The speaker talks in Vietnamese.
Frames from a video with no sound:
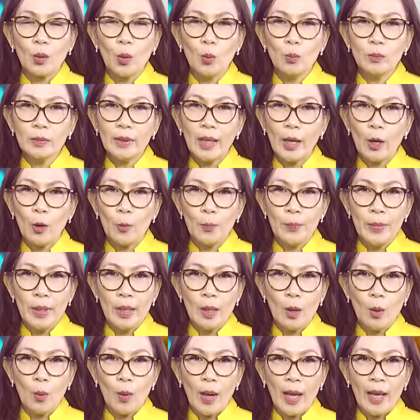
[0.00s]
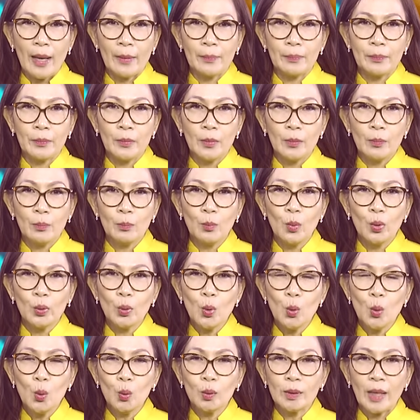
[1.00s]
cũng theo BOM, mùa
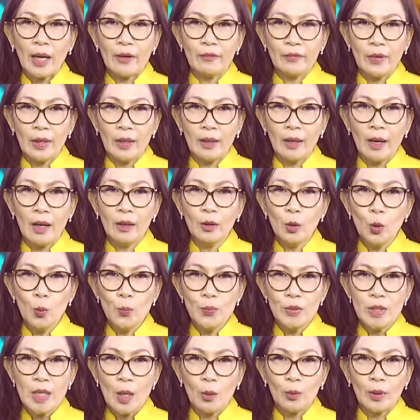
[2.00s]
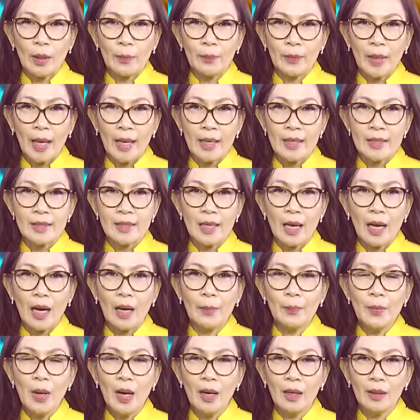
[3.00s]
thu tại phần lớn Úc Châu năm nay sẽ
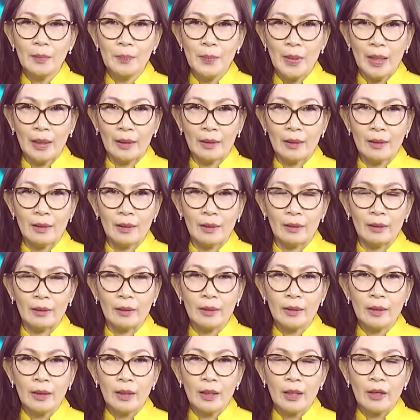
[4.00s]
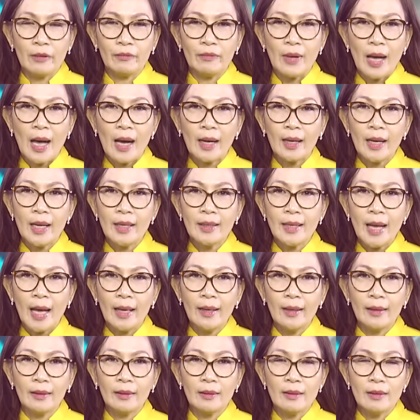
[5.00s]
ấm hơn bình thường và gây ra
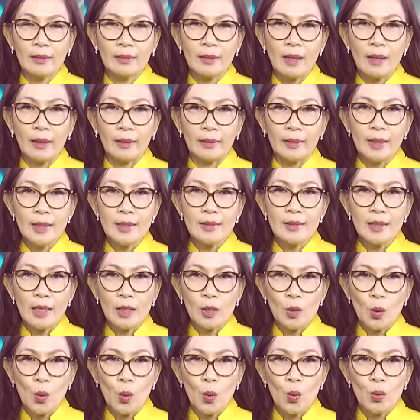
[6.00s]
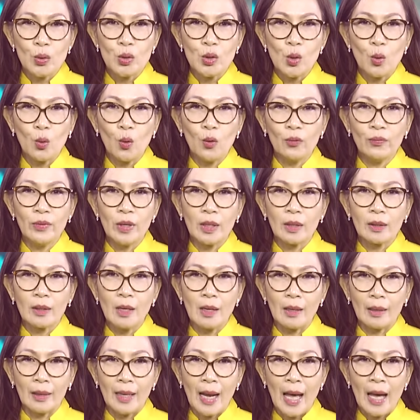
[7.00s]
hiện tượng thời tiết rất khô cho khu vực
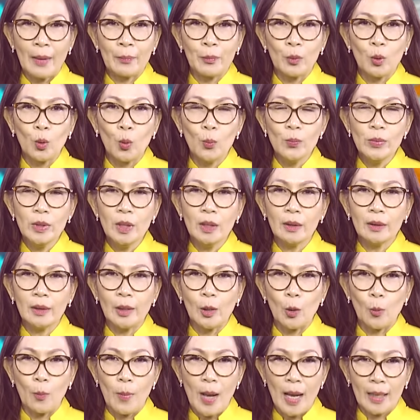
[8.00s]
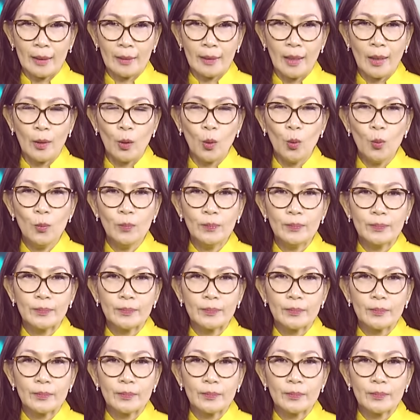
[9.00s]
cực Nam cũng như tiểu bang Tây Úc.